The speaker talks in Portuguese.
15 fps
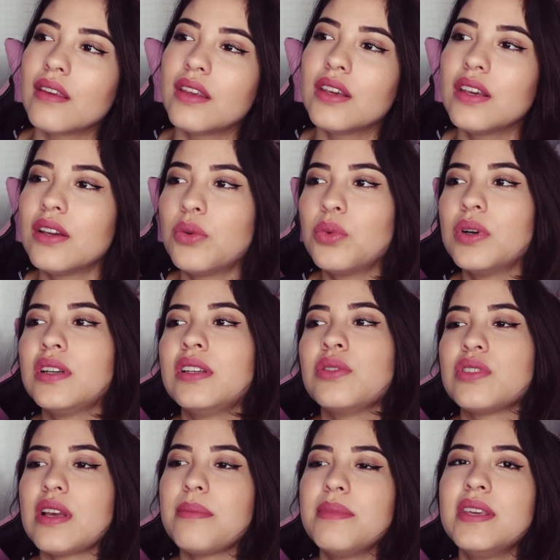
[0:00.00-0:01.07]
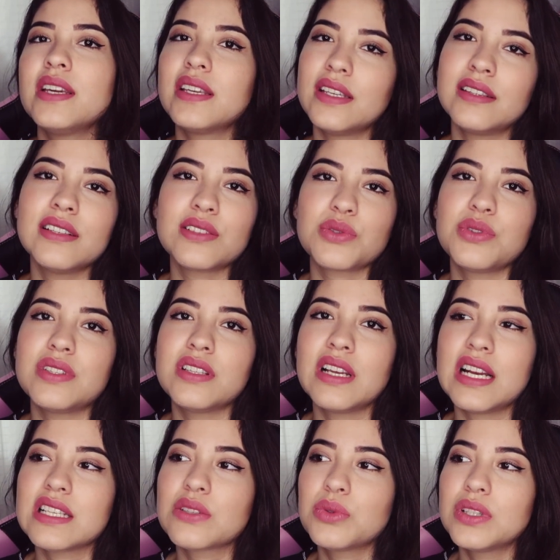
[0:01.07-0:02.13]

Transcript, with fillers: E eu sabia que ia ter as coisas em casa,